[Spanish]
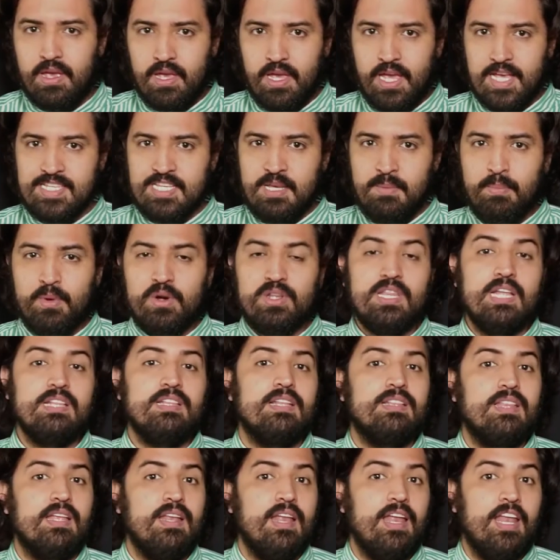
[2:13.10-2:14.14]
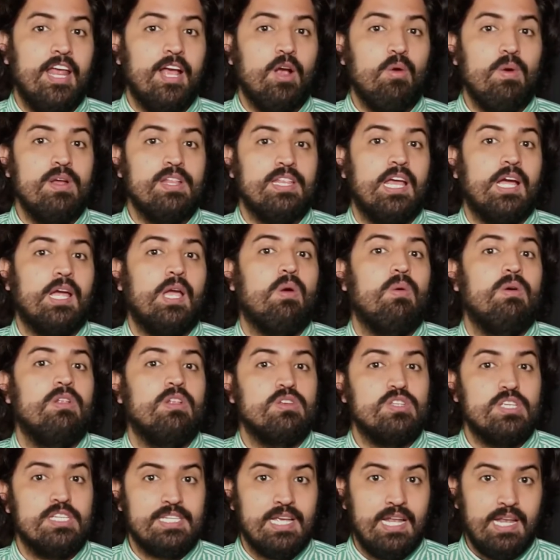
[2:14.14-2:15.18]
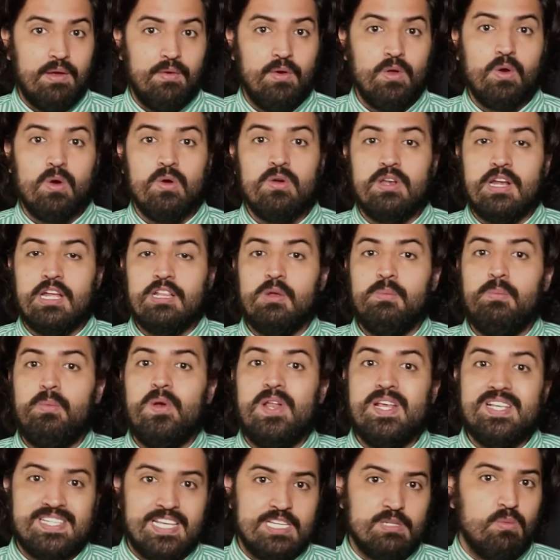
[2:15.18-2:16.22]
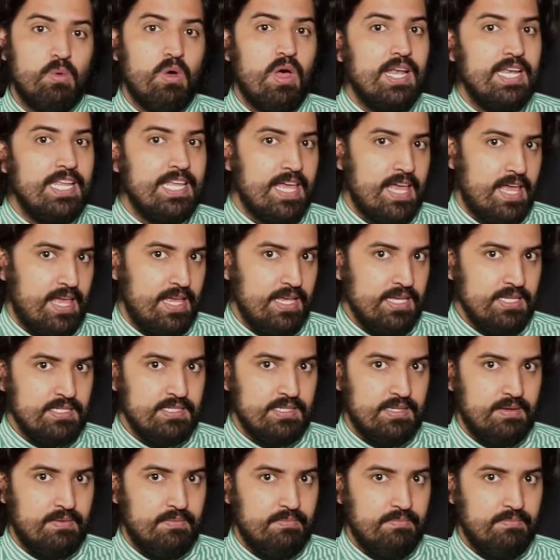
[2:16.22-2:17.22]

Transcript: Es importante tener en cuenta que cuando se celebra un contrato por esas modalidades,